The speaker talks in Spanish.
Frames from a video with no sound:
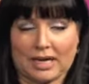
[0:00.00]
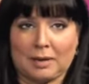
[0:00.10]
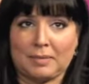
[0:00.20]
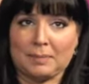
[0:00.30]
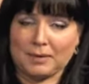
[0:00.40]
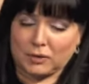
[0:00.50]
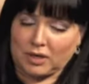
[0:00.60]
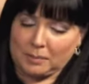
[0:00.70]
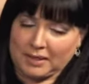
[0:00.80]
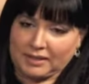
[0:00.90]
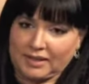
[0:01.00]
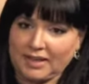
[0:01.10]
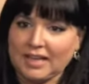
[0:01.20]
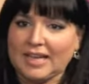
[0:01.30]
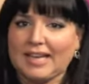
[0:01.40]
A mí
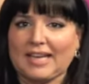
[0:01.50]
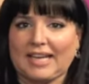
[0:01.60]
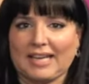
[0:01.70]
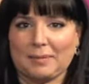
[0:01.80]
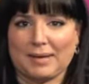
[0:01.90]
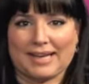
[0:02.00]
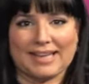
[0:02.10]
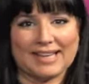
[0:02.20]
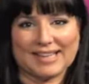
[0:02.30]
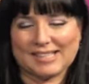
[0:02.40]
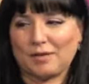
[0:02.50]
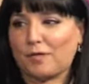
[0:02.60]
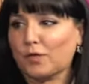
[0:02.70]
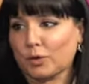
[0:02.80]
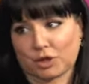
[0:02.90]
personalmente eh, me queda casi
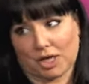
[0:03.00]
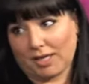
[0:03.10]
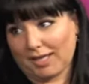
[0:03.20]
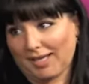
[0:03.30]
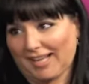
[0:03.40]
fucha.